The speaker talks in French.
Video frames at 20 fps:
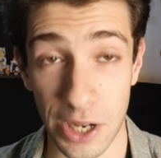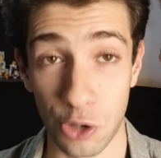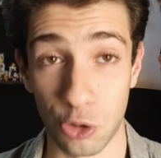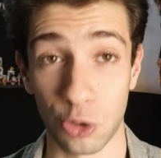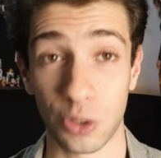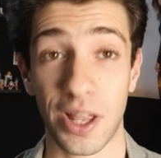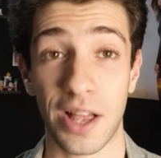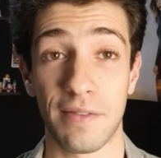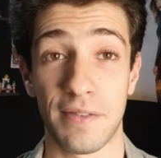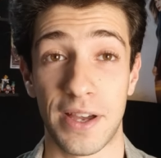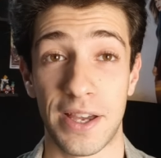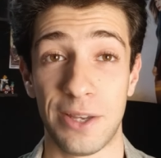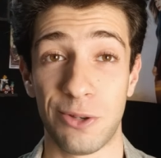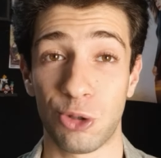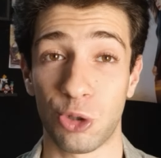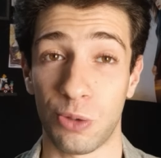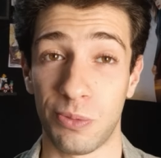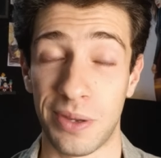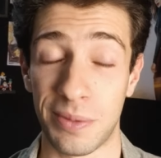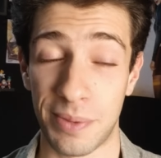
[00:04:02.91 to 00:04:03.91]
Je travaille
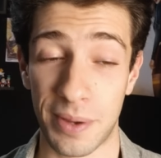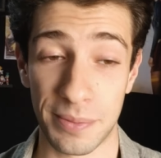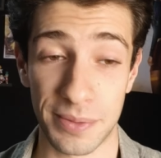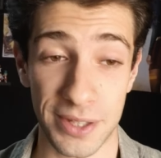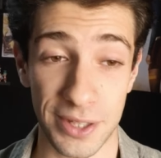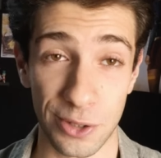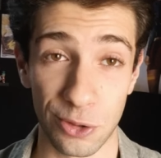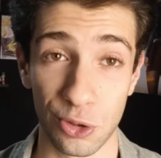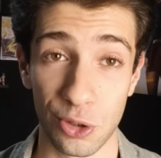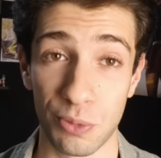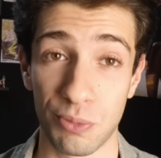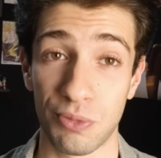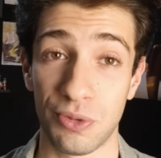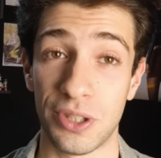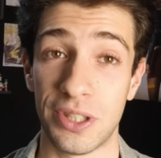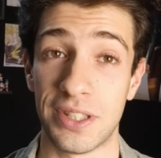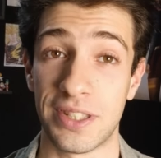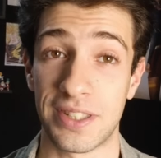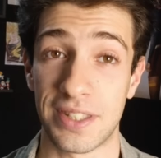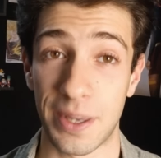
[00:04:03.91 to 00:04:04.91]
sur mes papiers
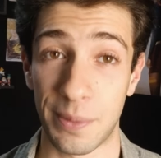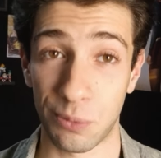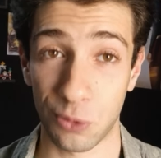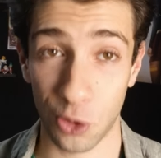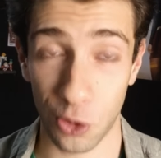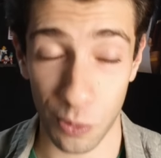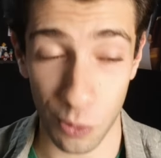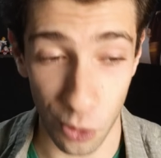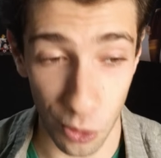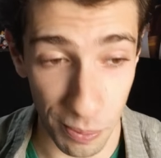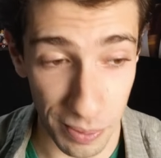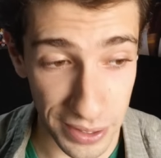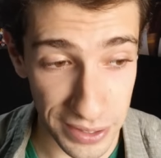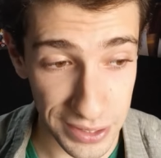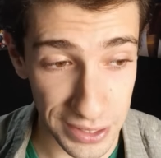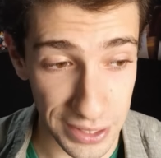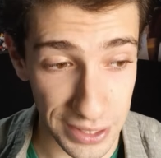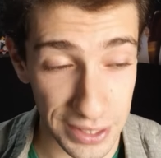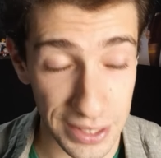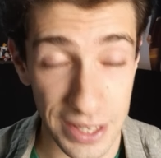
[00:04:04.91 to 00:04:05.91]
depuis septembre
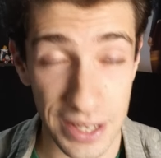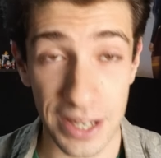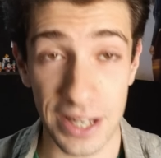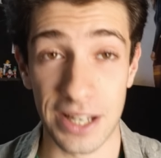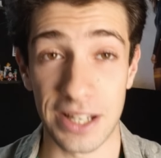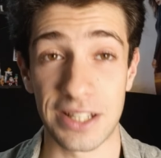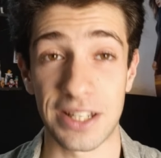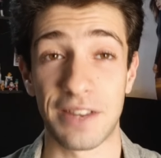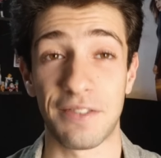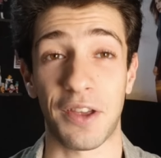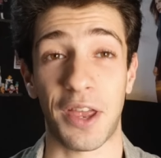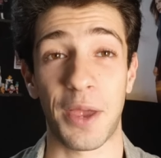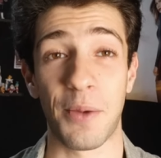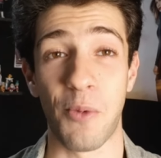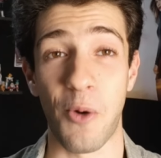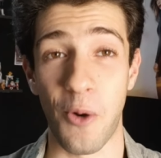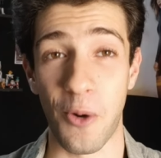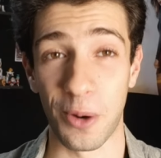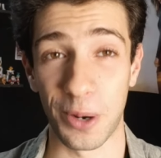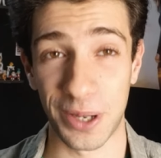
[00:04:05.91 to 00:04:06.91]
passé. J'ai
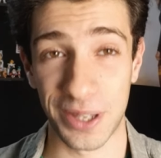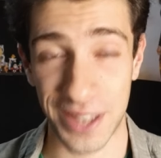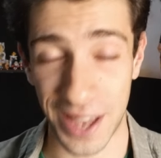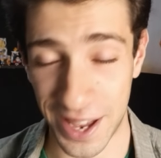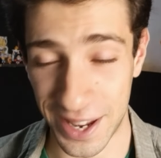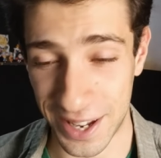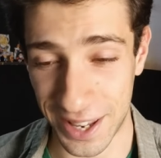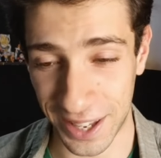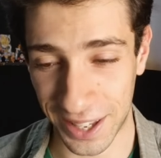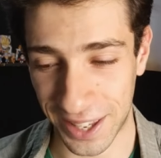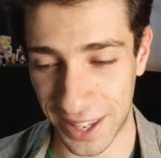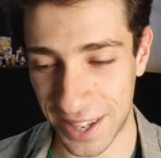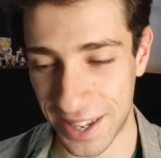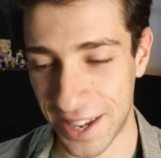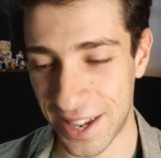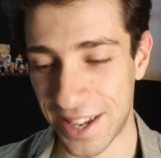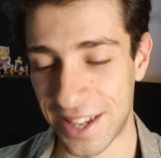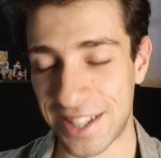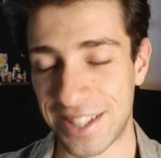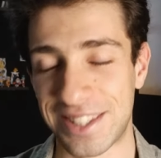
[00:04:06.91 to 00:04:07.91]
vraiment galéré.
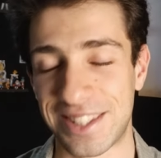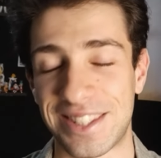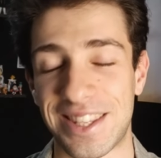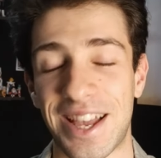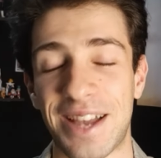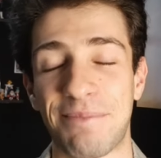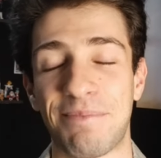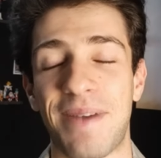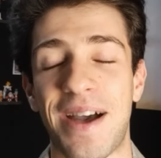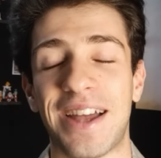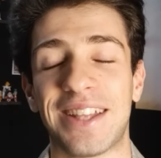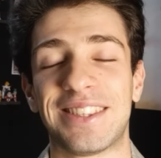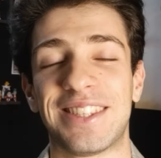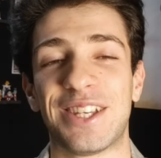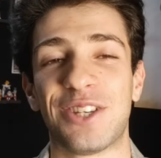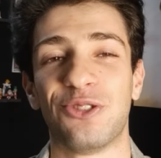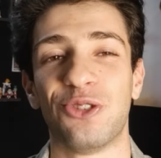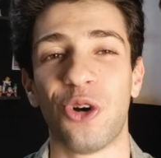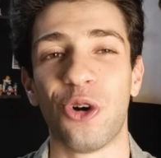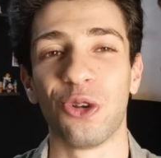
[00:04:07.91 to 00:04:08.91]
Ça
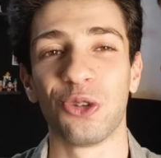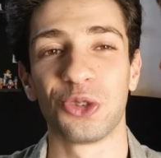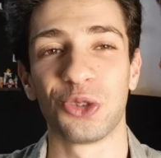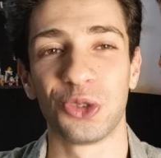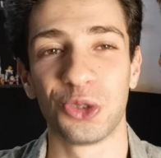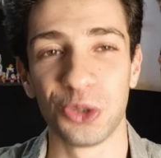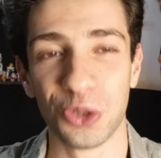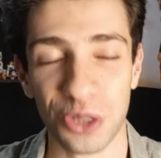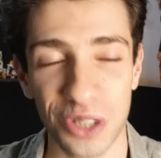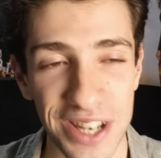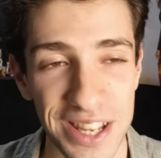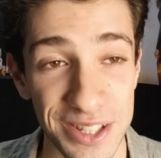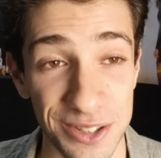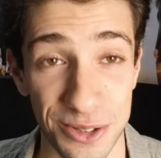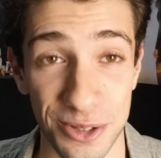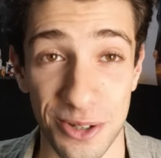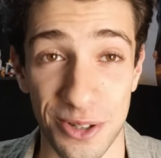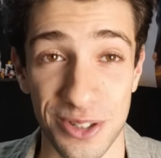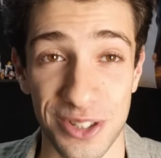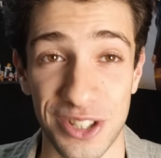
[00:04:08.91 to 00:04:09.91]
partait dans tous les
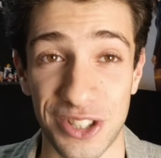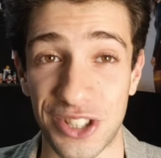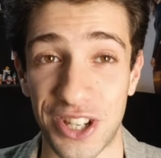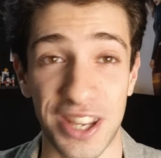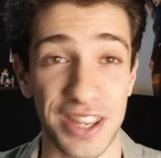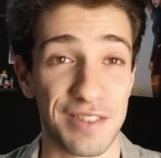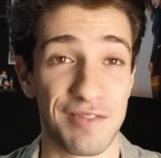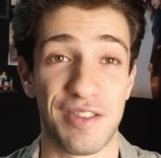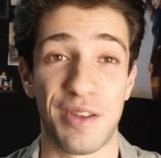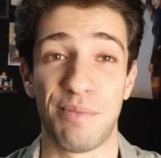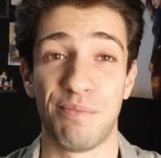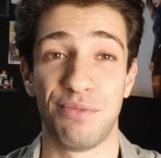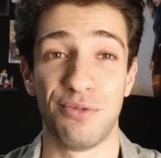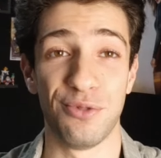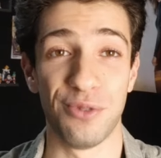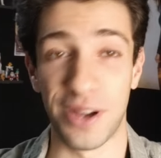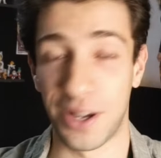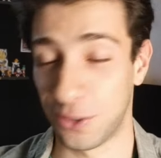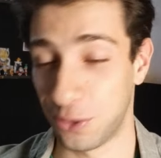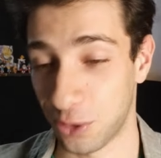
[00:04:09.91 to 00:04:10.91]
sens. J'arrivais
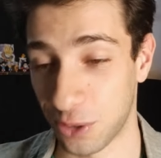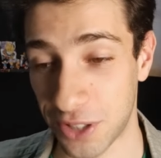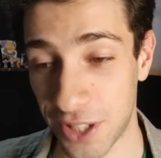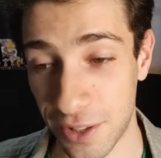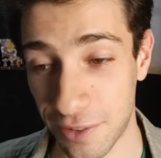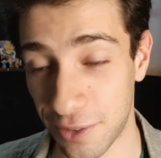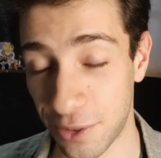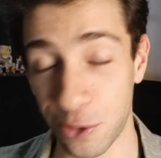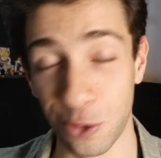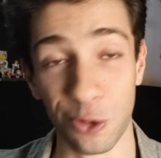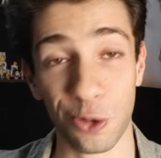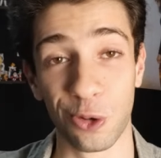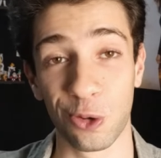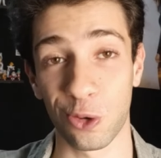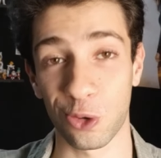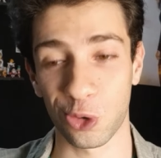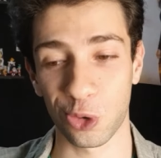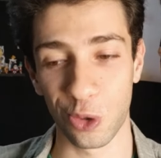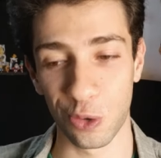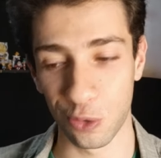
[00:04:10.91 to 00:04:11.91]
plus à tourner vidéo
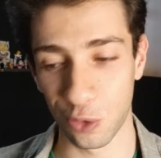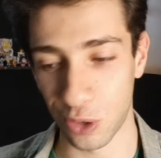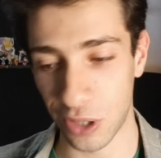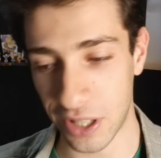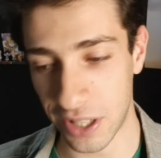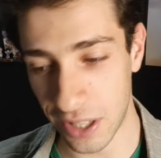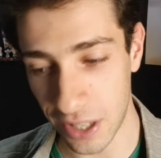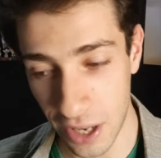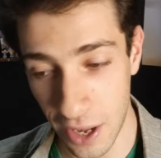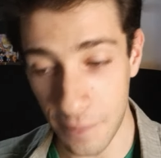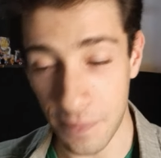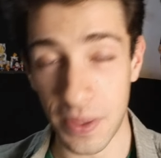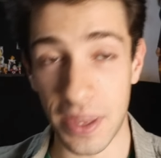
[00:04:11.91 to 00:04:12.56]
quand je le voulais.